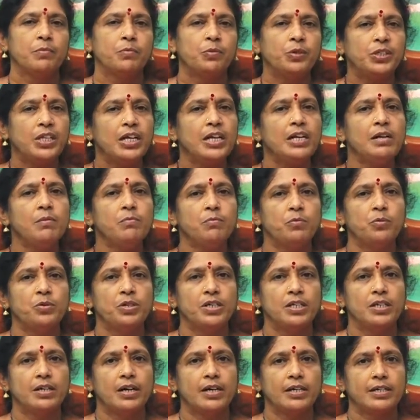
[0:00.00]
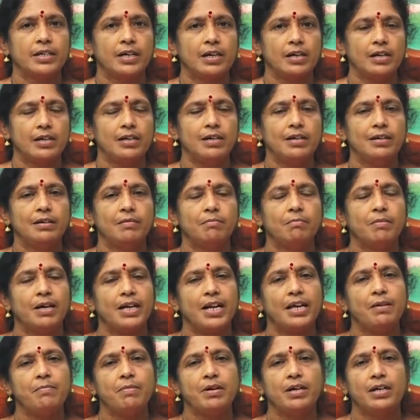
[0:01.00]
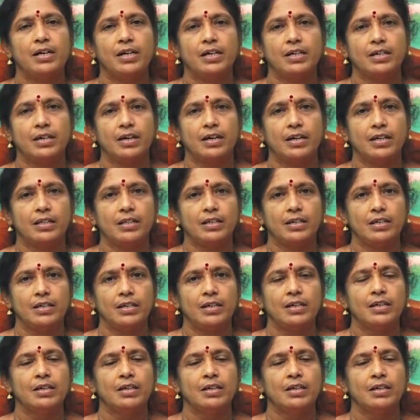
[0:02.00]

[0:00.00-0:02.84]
முதல் மூன்று நாட்கள் மலைமகளுக்கானது